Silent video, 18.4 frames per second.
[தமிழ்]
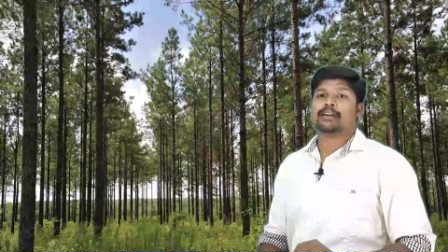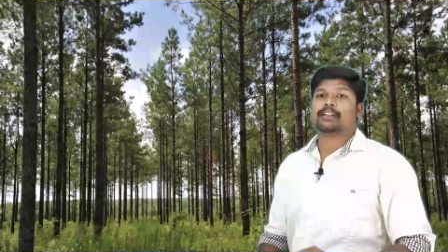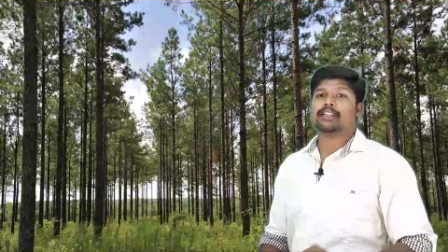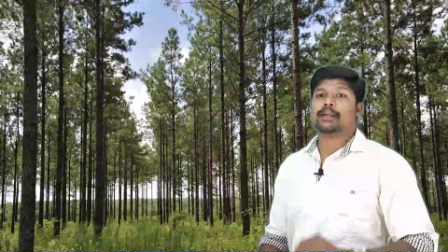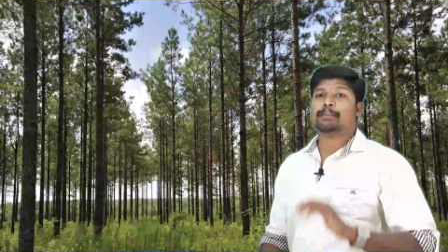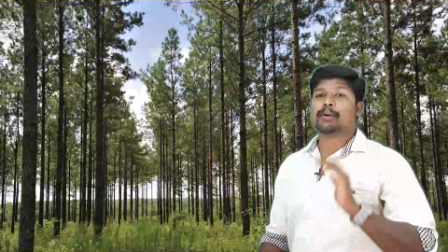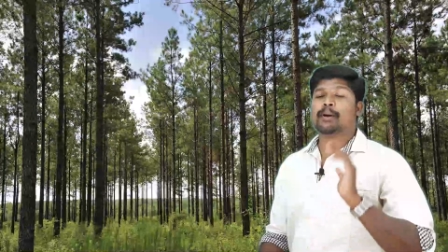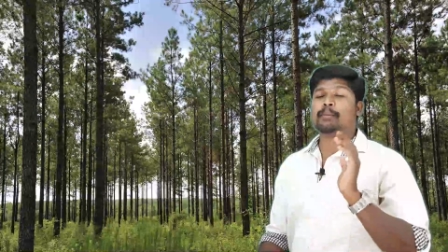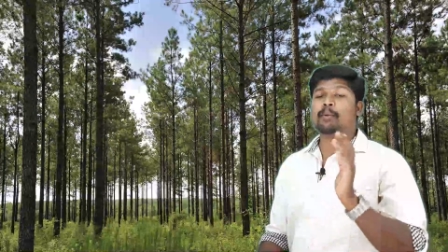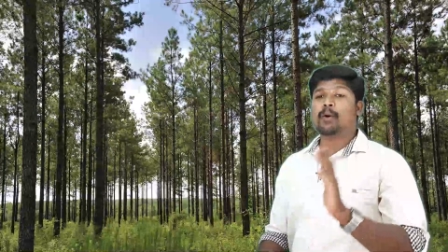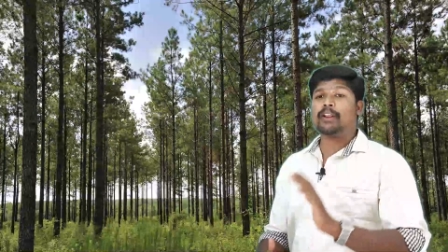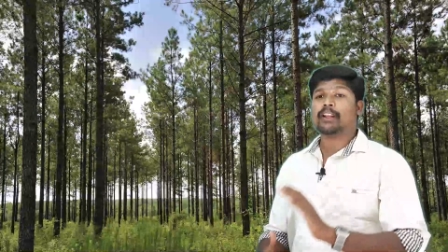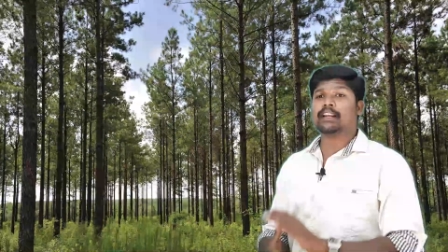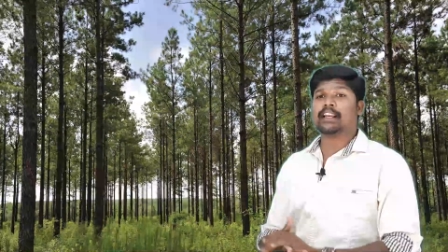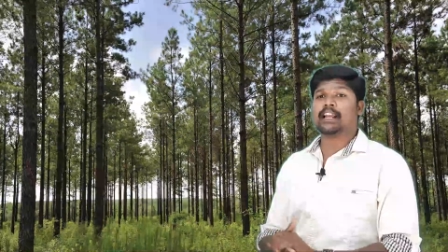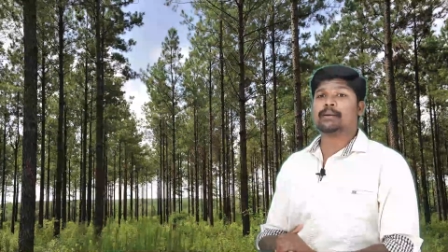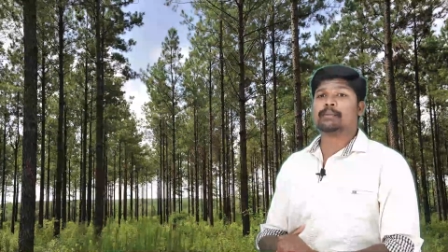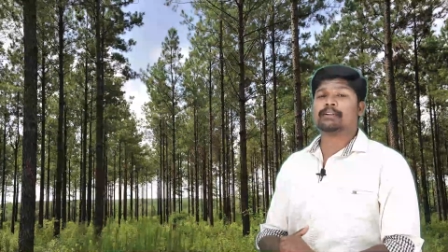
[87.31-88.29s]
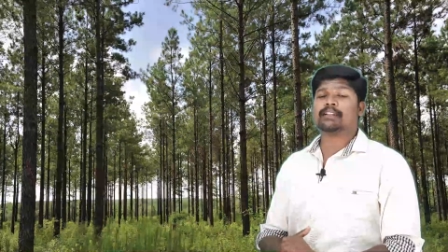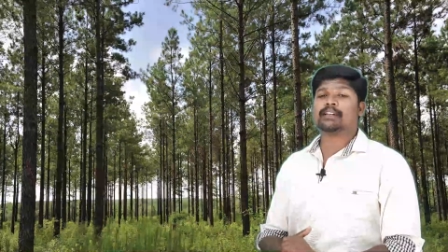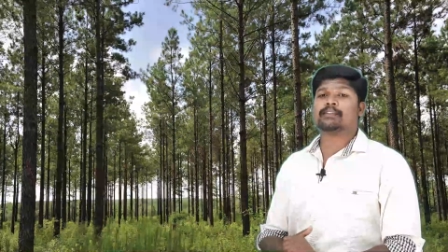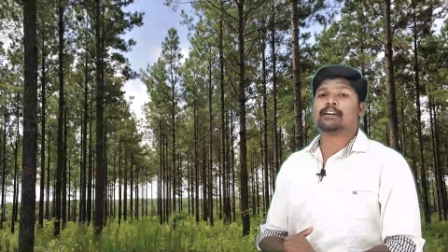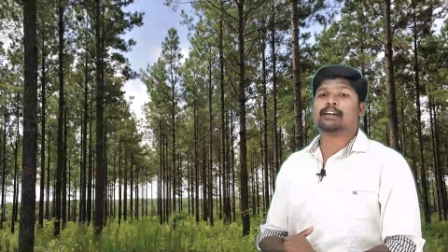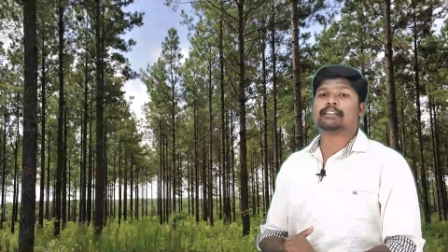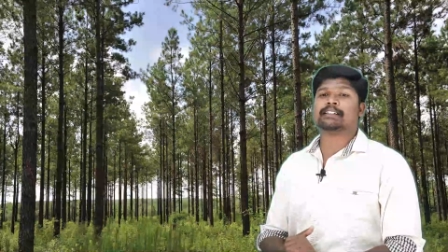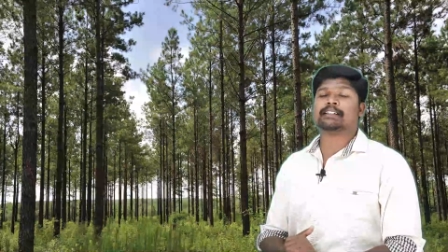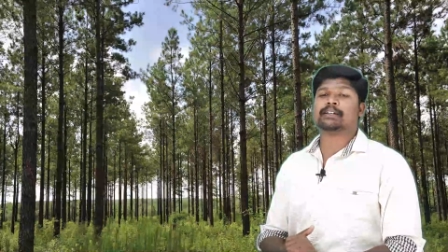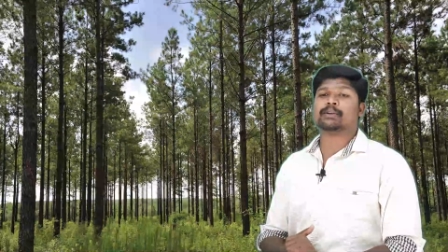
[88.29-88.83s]
இந்த பிரமோரியன் கிராமத்தில்
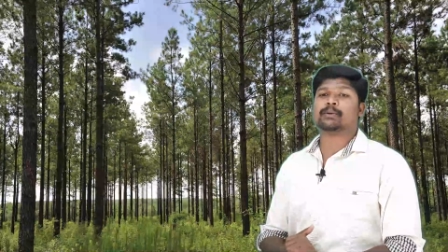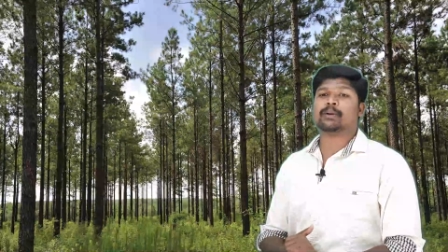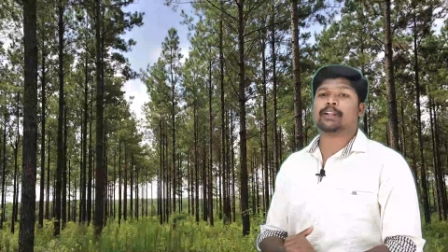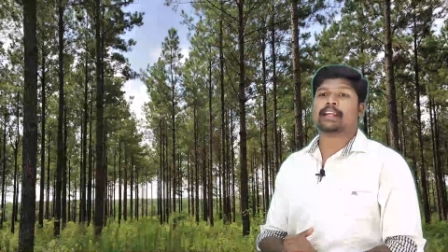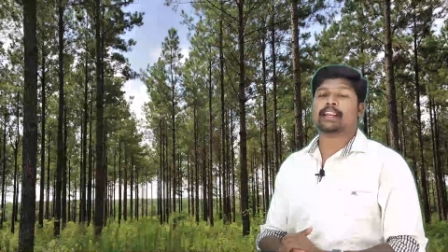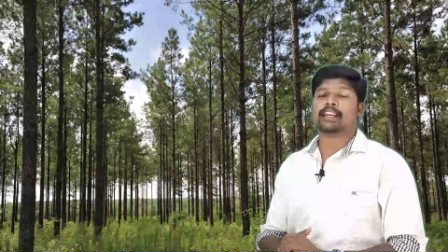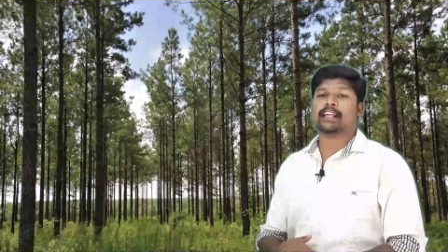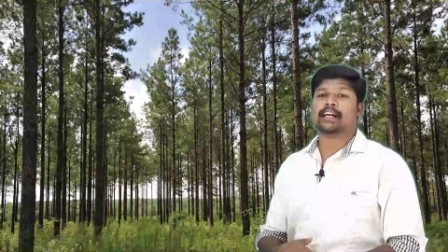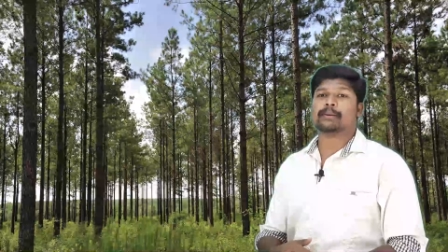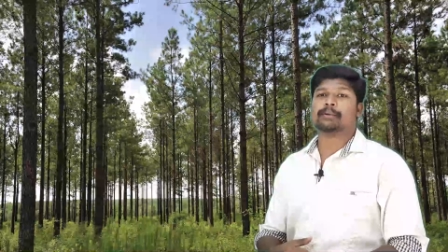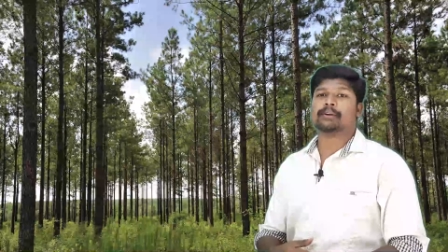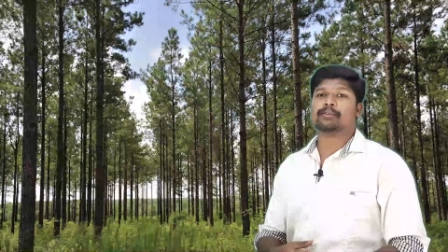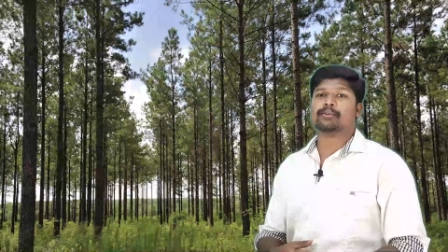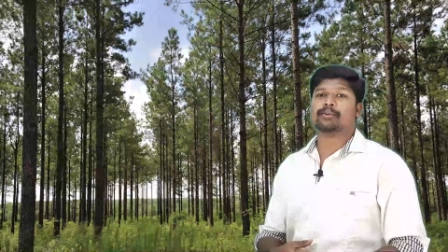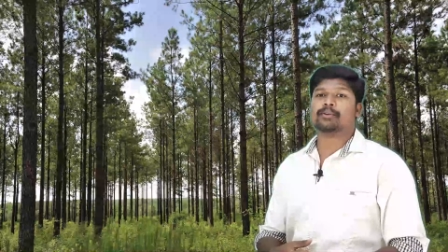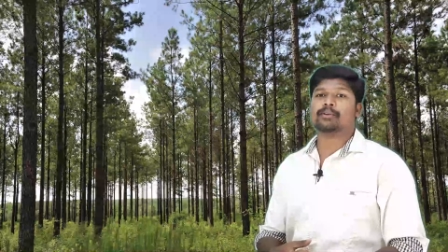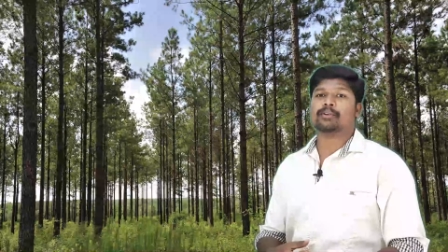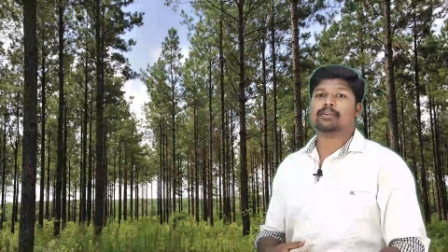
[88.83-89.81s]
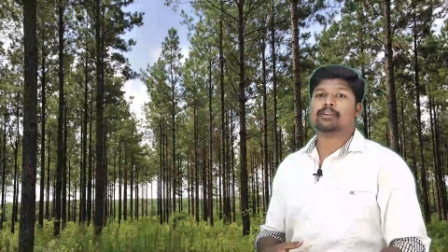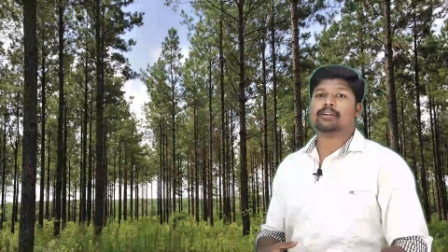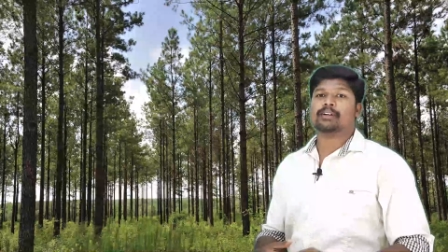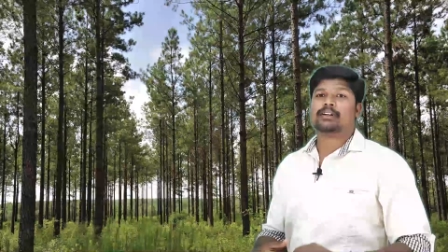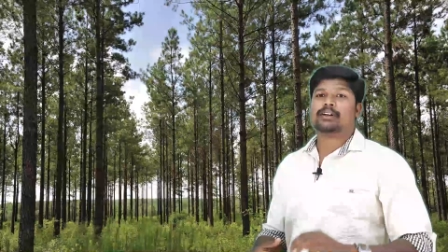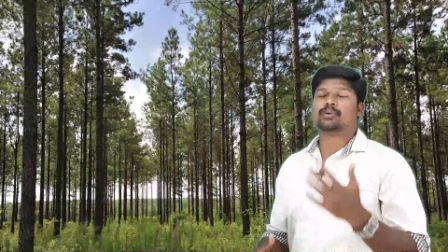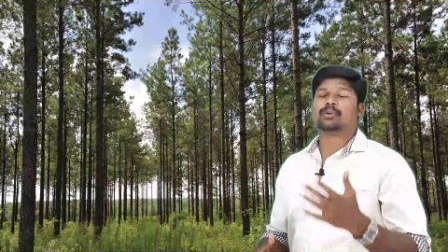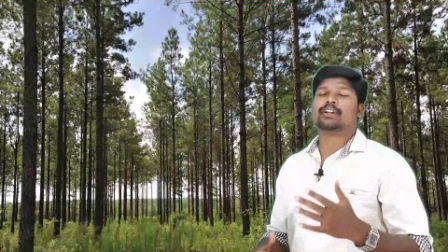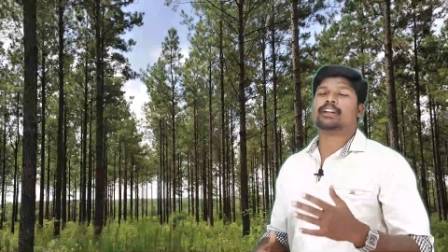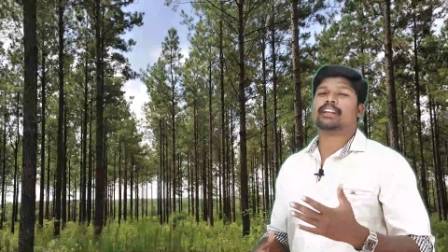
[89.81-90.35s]
வாசிக்கக்கூடிய எல்லாருமே
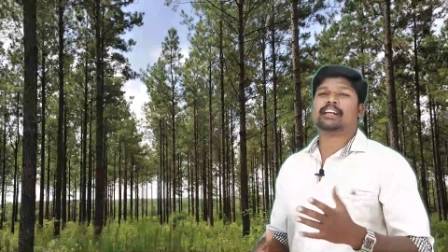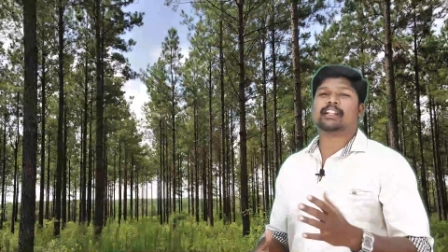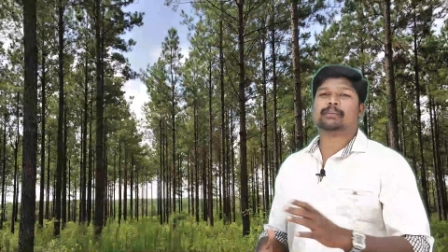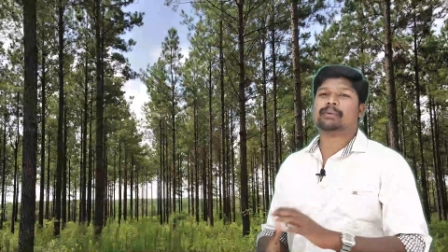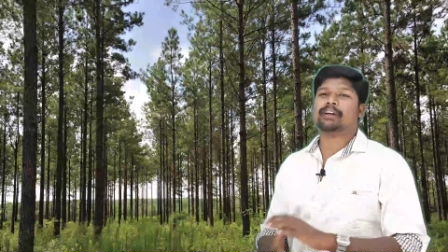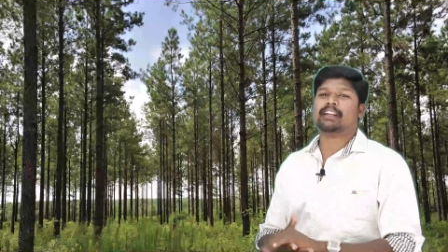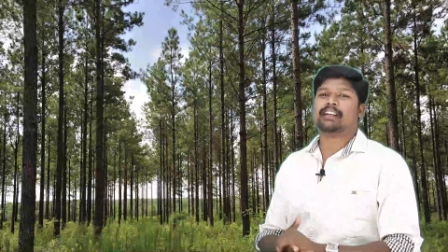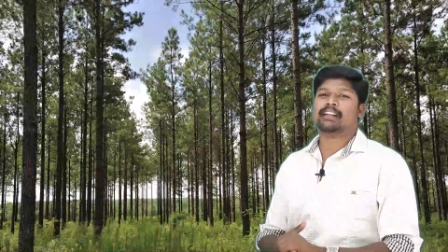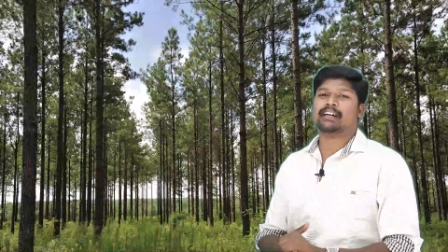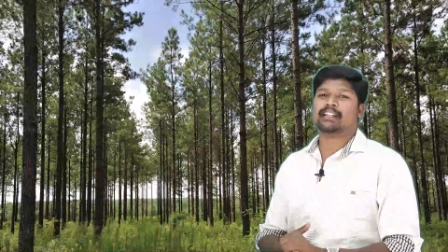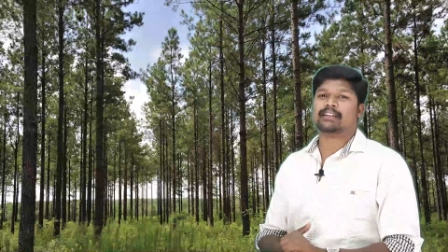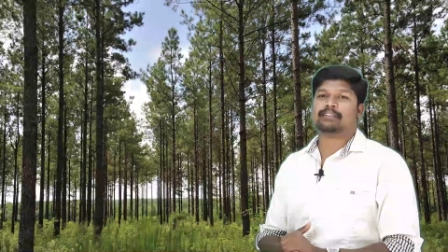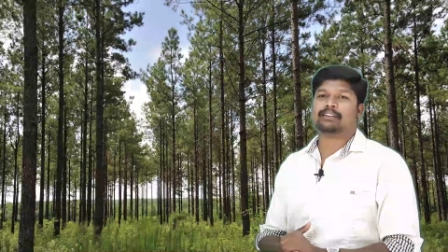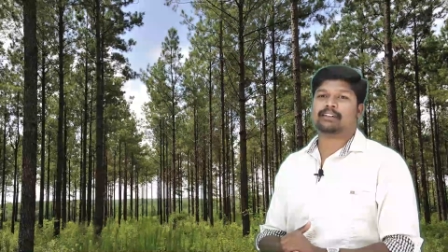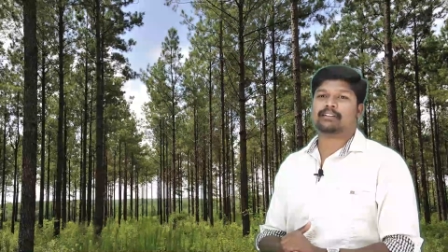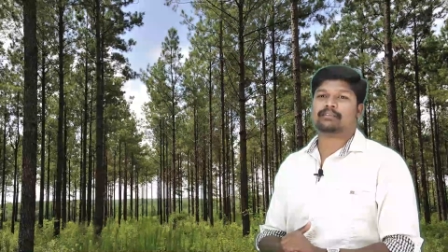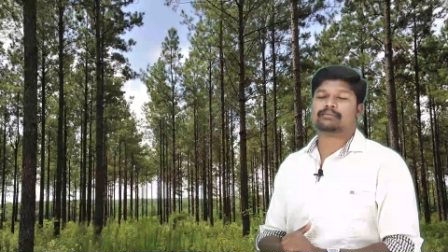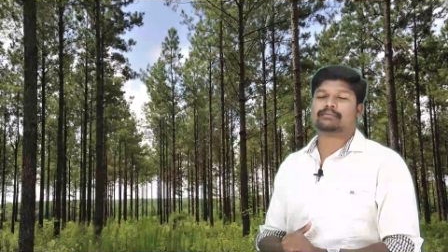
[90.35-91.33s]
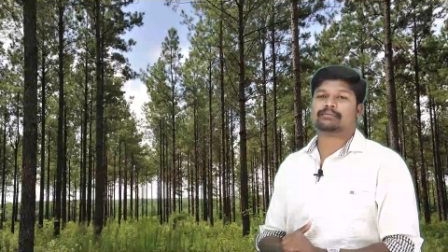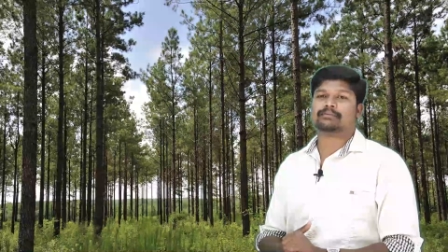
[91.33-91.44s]
தொழில் எதுவுமே இல்லாதவங்க